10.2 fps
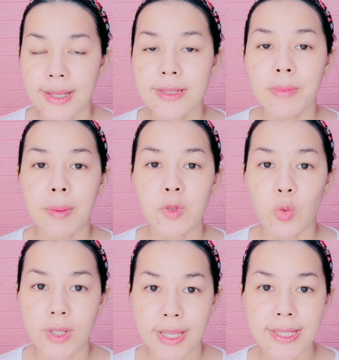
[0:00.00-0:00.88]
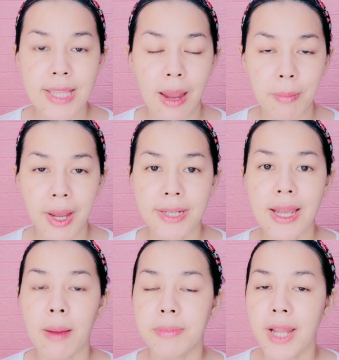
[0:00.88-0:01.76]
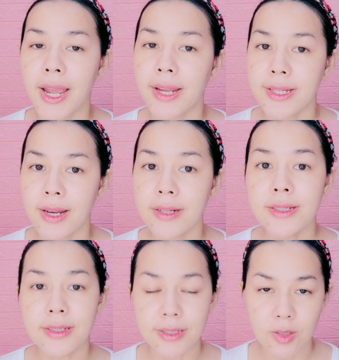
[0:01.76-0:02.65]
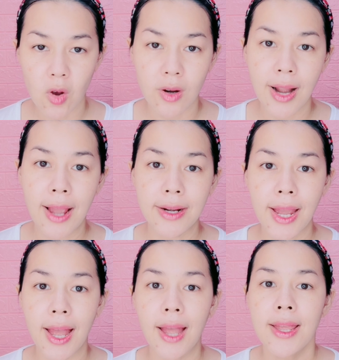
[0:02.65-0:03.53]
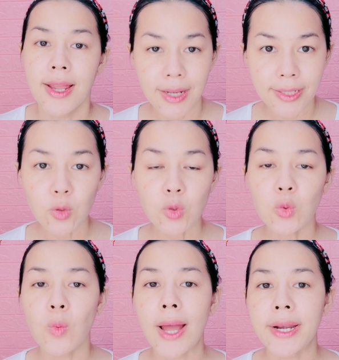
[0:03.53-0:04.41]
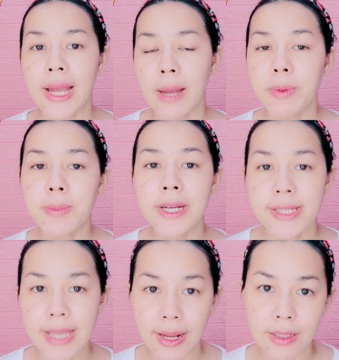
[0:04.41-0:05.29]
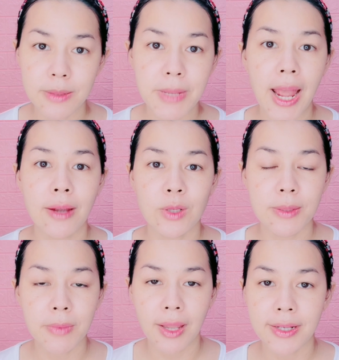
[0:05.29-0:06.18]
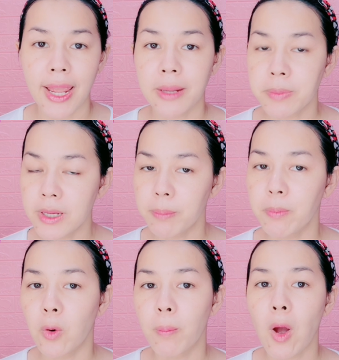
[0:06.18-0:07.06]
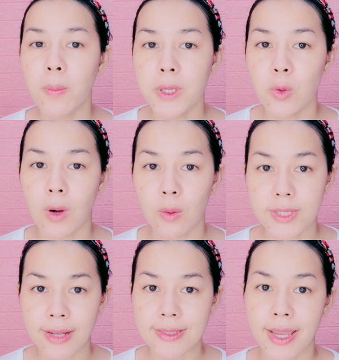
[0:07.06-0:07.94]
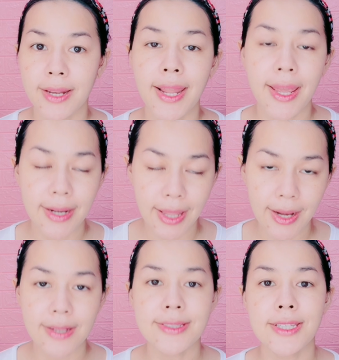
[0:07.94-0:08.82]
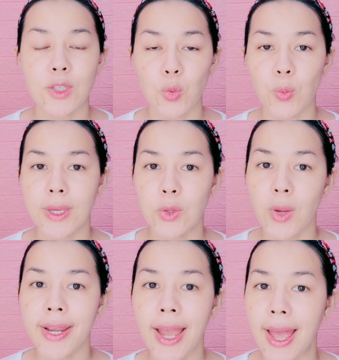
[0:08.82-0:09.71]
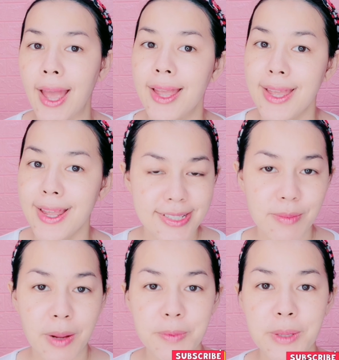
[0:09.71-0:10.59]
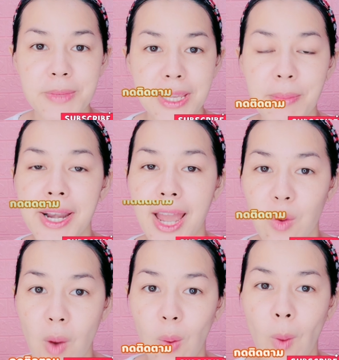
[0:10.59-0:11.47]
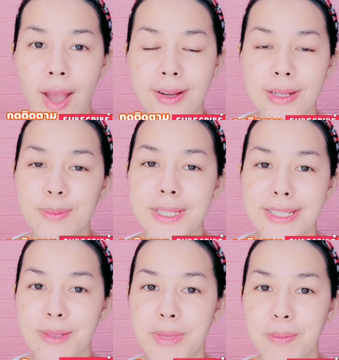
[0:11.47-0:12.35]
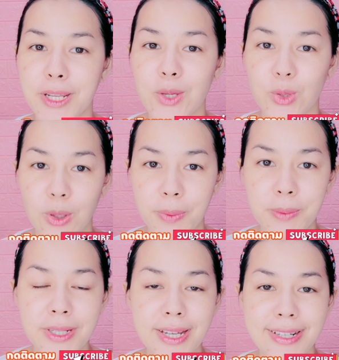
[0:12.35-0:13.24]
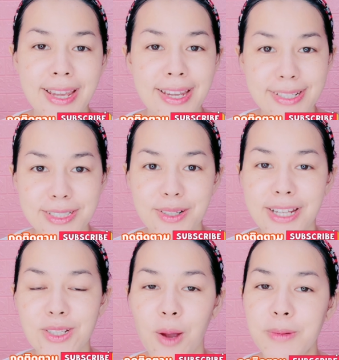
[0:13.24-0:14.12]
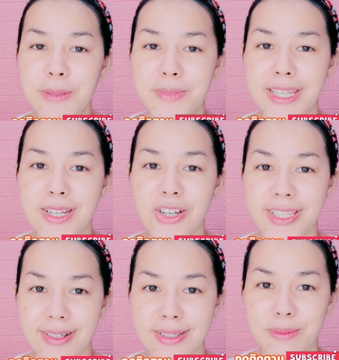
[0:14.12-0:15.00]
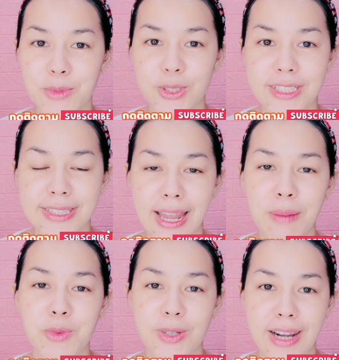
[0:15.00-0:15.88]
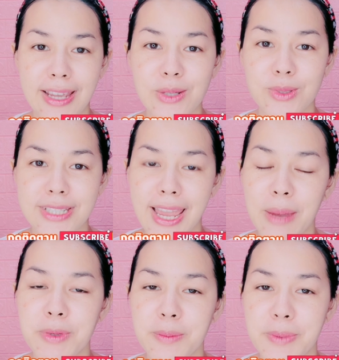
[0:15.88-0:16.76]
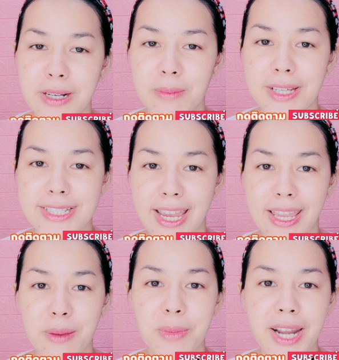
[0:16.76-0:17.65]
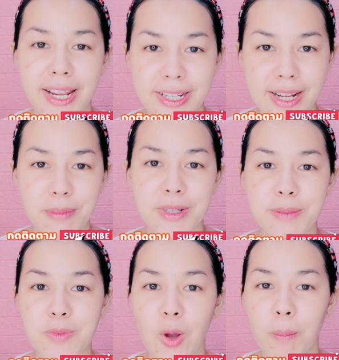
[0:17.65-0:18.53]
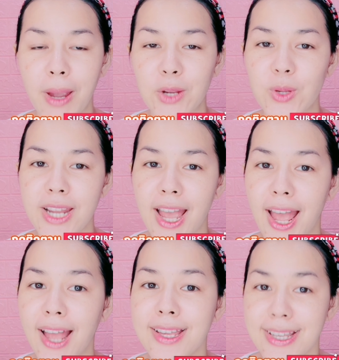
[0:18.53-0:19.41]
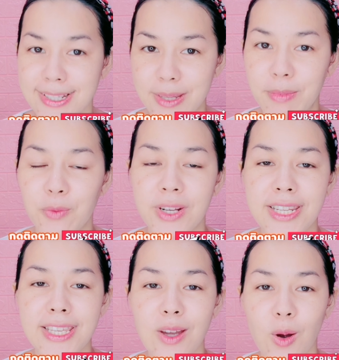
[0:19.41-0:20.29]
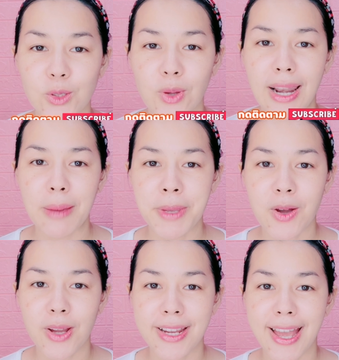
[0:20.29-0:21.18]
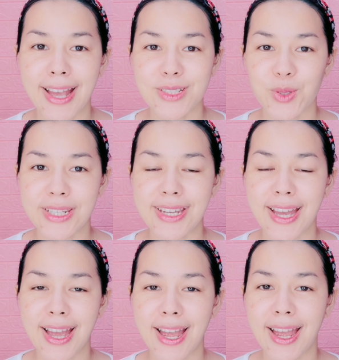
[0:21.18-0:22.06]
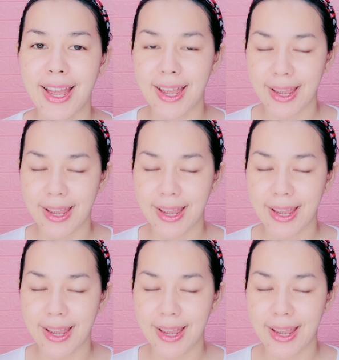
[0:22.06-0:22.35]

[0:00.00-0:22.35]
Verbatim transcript: และสำหรับสูตรนี้สามารถทำได้ อาทิตย์ละ1-2 ครั้งนะคะ และทุกๆวันนะคะ เพื่อนๆอย่าลืมทาครีมกันแดดเพื่อปกป้องผิวเราจากแสงแดด และรังสี UV ด้วยนะคะและสำหรับคลิปนี้ แม่นายหวังว่าคลิปนี้จะมีประโยชน์ต่อเพื่อนๆ ถ้าใครชอบคลิปนี้ก็อย่าลืมกดติดตามกดไลค์ กดแชร์เพื่อเป็นกำลังใจให้แม่นายได้ทำคลิปต่อไปด้วยนะคะสำหรับวันนี้ขอตัวลาไปก่อนคะ่ะสวัสดีค่ะ